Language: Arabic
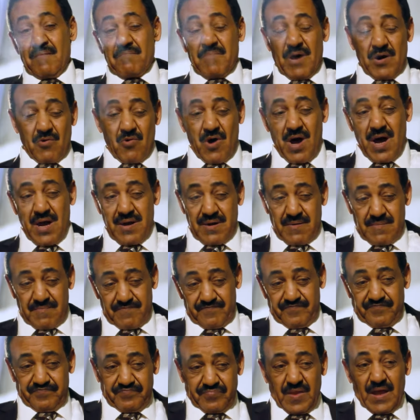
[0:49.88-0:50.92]
مروان
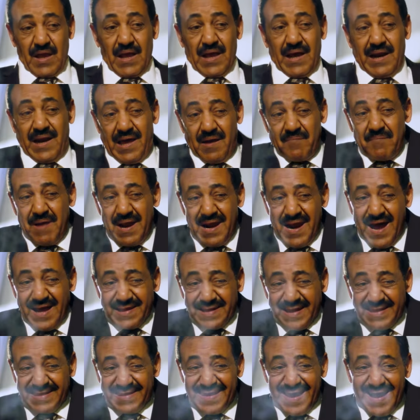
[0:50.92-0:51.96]
العمة اللي
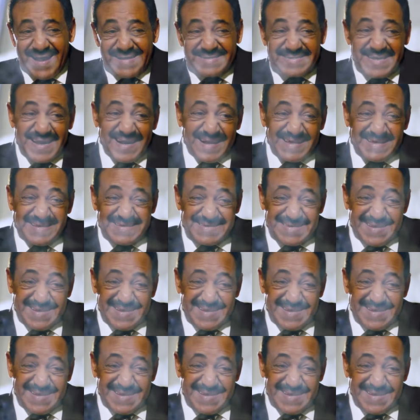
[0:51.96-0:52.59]
اعطيتني اياها صارت